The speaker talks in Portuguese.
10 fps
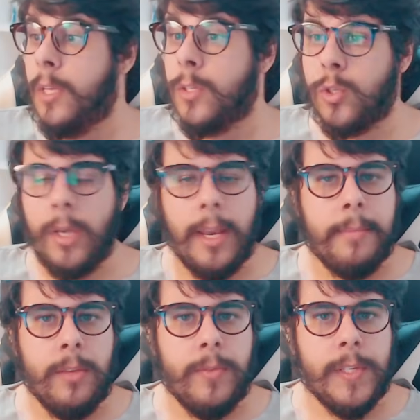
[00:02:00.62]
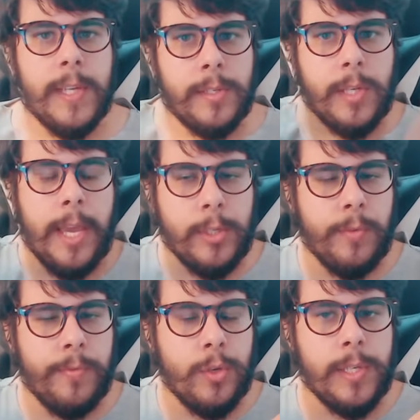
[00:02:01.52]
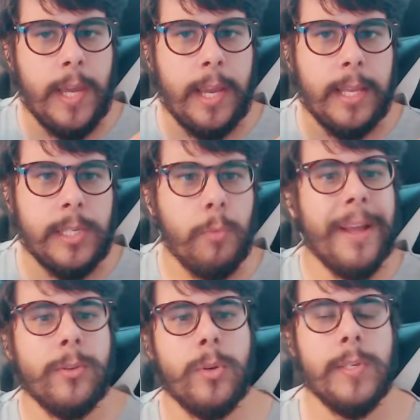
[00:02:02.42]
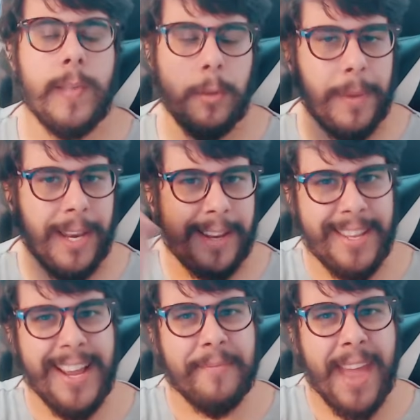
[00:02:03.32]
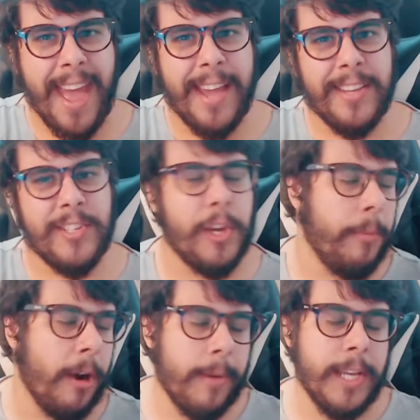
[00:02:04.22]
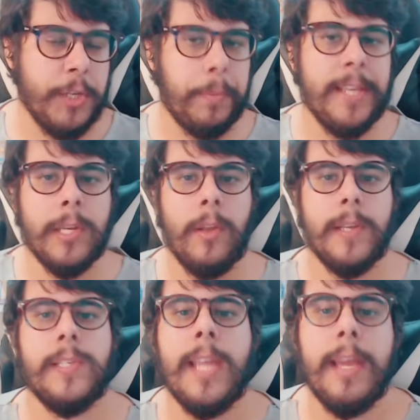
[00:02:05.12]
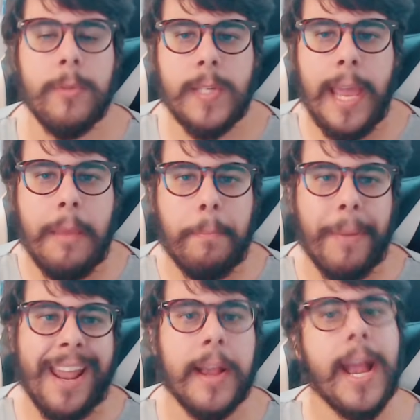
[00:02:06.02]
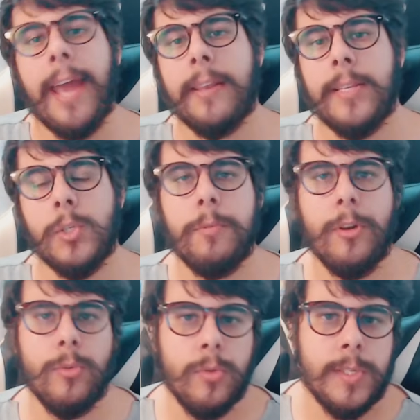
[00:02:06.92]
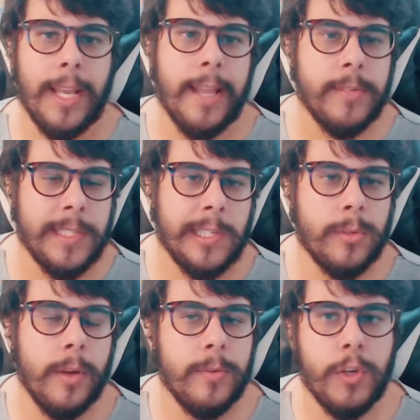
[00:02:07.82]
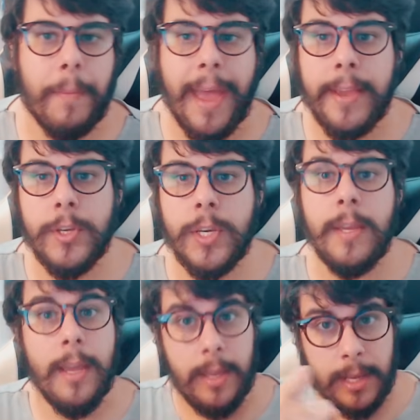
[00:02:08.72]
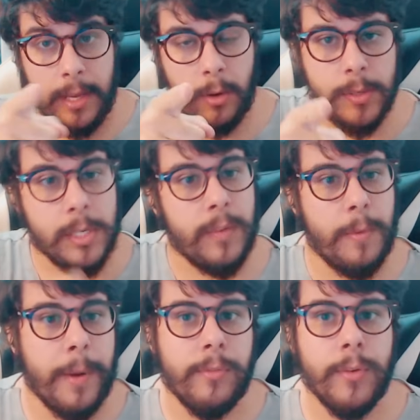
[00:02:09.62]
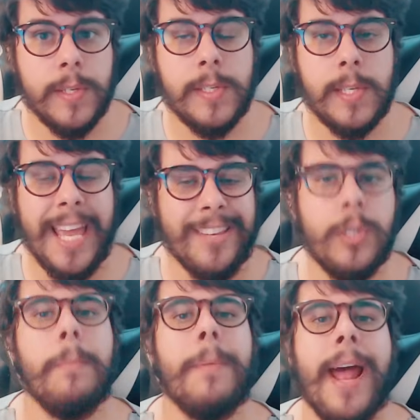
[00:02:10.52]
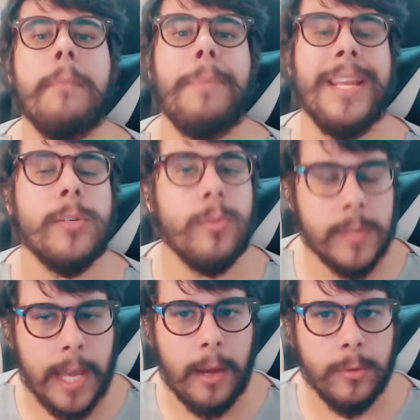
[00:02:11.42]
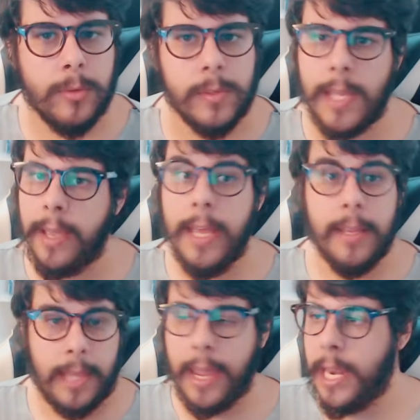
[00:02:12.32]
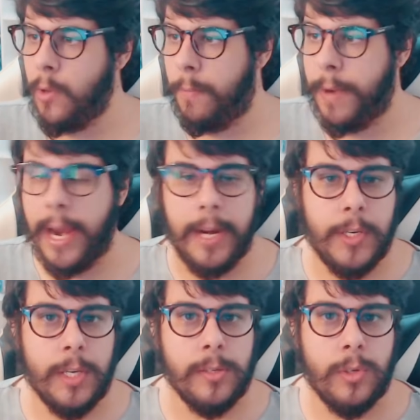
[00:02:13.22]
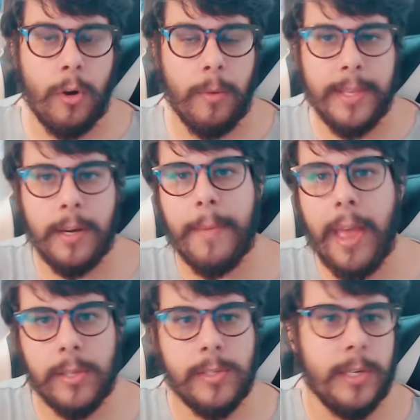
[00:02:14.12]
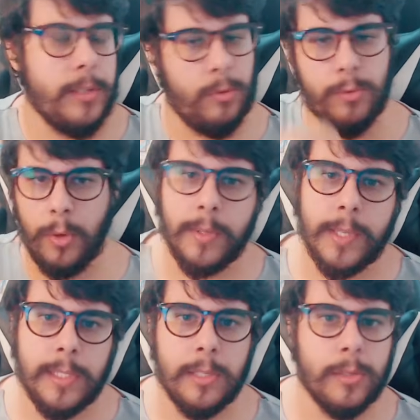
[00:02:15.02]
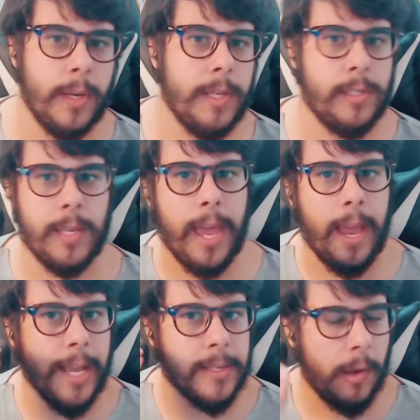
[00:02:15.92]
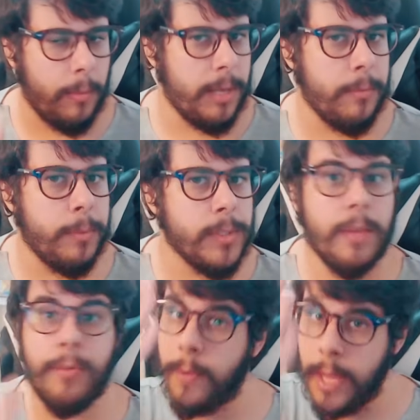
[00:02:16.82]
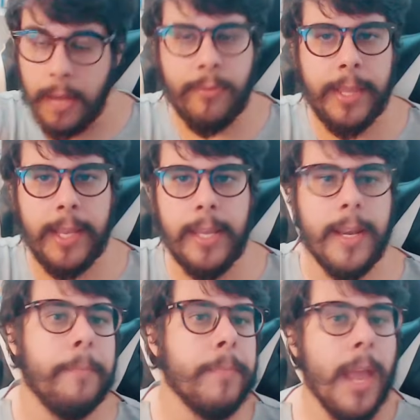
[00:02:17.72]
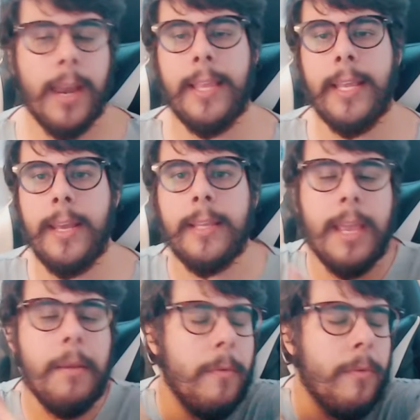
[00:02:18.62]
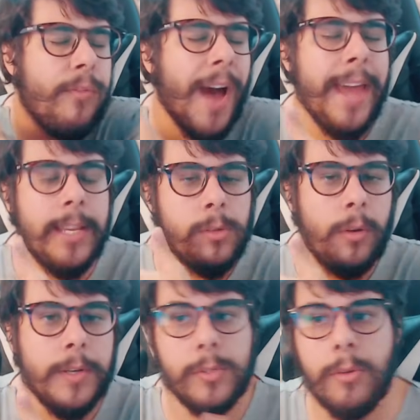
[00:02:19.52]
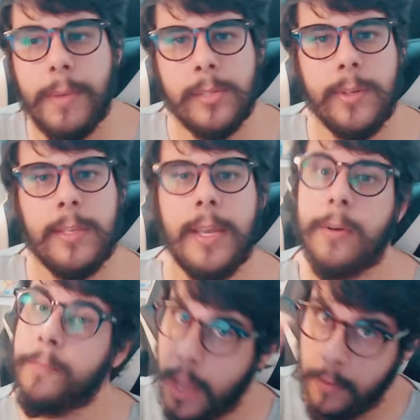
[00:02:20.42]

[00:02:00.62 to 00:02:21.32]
Só lembrando vocês que este videozinho aqui está sendo patrocinado pela Liga Magic, o maior marketplace que nós temos aí para cartas, produtos selados e acessórios de Magic, inclusive para você dibrar preços altos, né? Tá querendo comprar cartinhas de Commander Masters ou de outras edições e quer gastar o mínimo possível? Vai na Liga. Lá na Liga tem várias lojas do Brasil inteiro.